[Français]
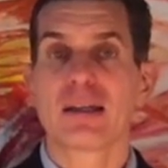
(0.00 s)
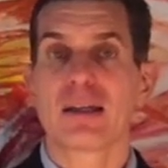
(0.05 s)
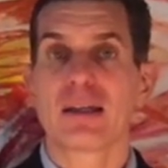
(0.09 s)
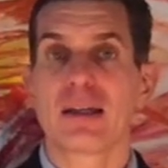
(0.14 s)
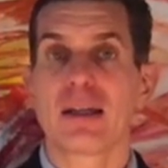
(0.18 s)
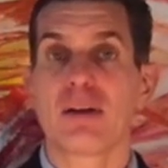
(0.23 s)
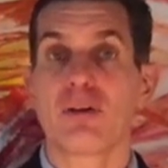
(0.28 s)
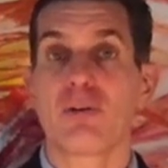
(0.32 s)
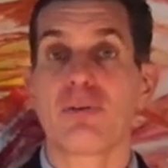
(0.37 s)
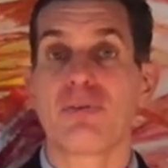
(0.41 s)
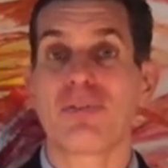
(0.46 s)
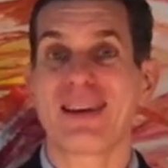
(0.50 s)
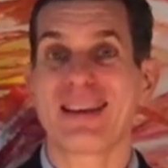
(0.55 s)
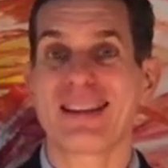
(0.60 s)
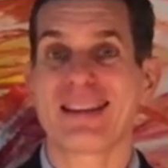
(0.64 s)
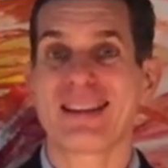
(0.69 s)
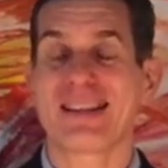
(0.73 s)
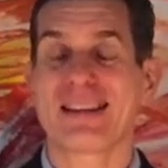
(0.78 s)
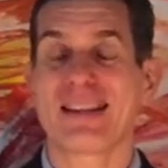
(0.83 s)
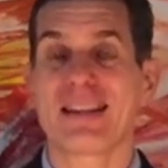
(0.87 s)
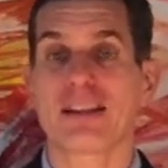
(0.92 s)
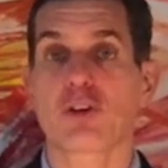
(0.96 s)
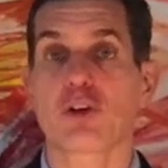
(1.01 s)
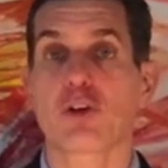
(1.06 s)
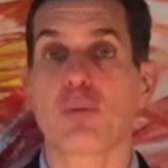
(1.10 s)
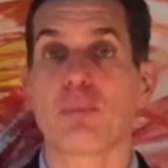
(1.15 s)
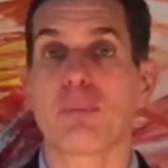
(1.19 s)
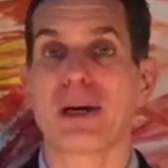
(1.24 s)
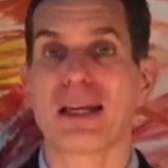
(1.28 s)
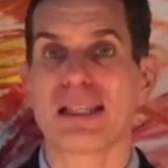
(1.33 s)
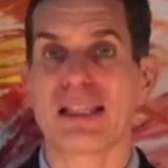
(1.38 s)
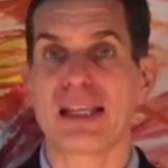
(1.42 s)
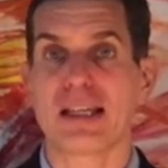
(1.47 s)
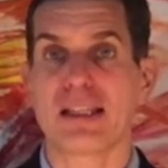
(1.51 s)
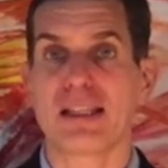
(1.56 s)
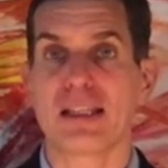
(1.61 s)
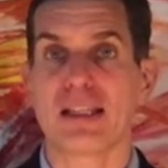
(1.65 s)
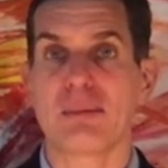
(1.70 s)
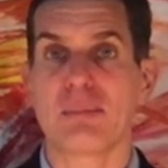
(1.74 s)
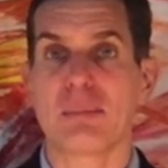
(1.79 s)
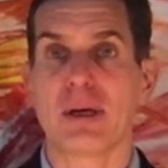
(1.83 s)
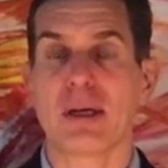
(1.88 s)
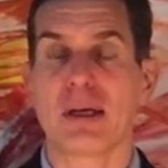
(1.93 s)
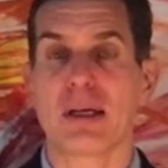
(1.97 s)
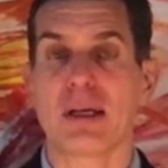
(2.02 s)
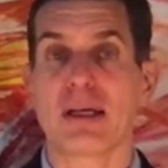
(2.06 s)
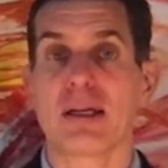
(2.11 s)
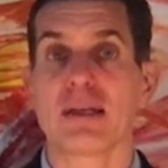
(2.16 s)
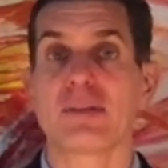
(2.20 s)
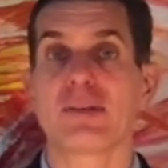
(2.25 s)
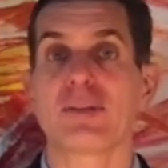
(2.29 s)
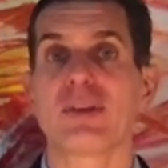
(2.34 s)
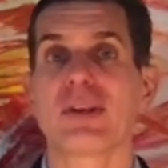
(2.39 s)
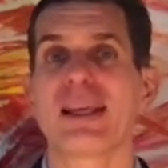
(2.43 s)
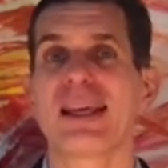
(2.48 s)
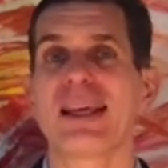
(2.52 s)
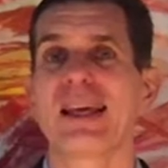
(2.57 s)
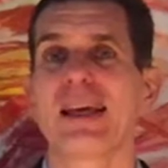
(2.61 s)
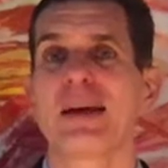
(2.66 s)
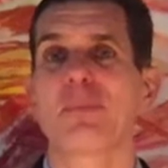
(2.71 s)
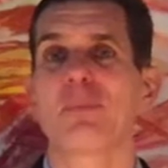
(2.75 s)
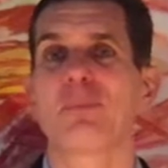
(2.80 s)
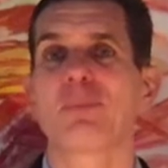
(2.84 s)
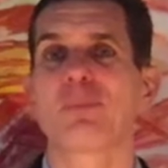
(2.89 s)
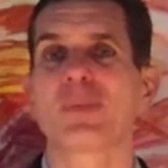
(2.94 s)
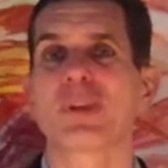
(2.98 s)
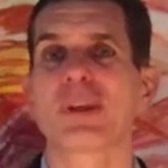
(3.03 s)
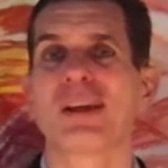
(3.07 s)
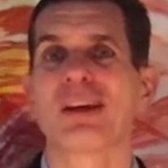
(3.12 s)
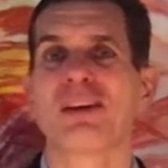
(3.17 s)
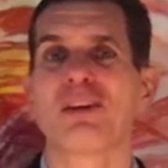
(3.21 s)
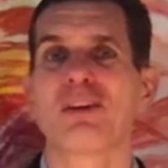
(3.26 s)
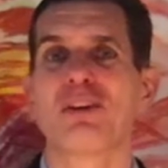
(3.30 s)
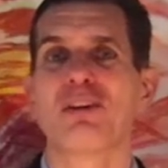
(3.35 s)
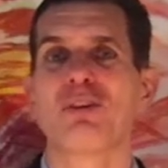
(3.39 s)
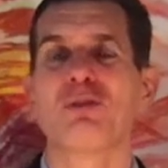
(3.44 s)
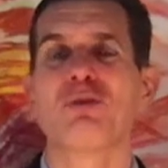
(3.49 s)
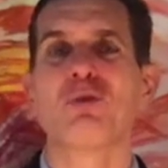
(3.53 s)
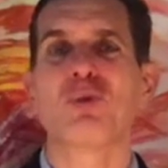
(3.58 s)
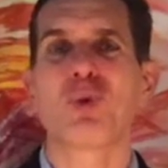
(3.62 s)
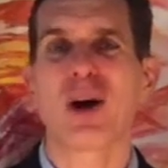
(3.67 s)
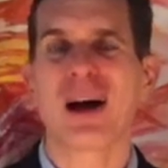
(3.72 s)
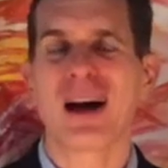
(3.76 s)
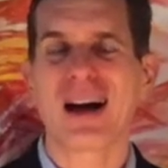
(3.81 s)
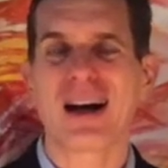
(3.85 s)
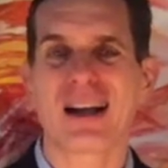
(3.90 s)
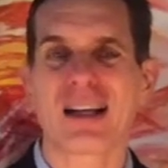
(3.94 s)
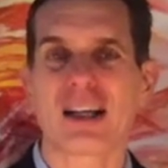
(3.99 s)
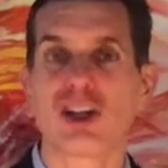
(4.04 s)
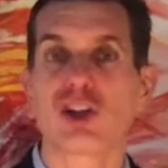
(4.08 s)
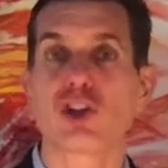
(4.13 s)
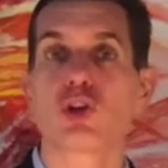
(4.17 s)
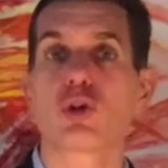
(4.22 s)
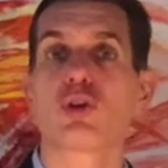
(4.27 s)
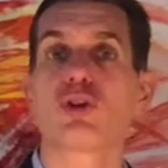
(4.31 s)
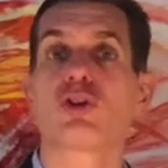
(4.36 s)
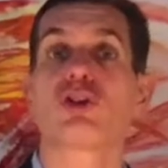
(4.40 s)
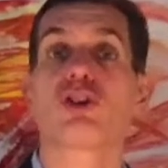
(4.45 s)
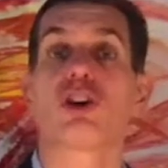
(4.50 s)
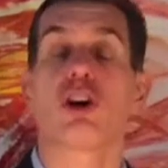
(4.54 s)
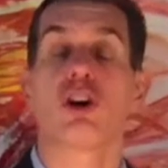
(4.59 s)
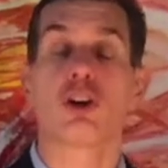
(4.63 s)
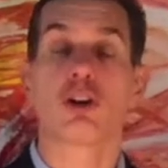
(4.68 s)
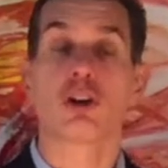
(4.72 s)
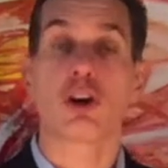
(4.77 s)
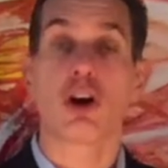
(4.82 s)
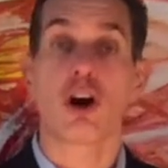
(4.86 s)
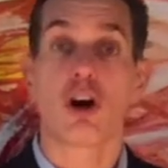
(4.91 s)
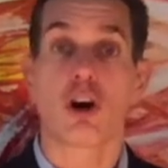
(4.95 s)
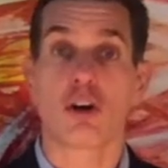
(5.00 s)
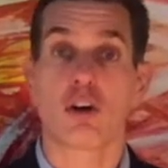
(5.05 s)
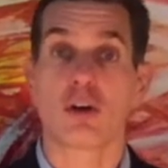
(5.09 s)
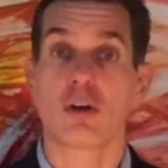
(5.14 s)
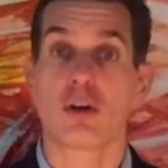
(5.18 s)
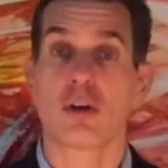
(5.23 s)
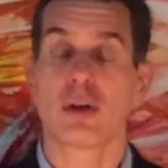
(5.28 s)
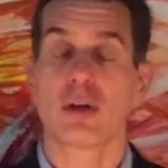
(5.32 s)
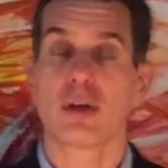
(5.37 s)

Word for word: le fait d'être magnanime, c'est voir les choses en grand.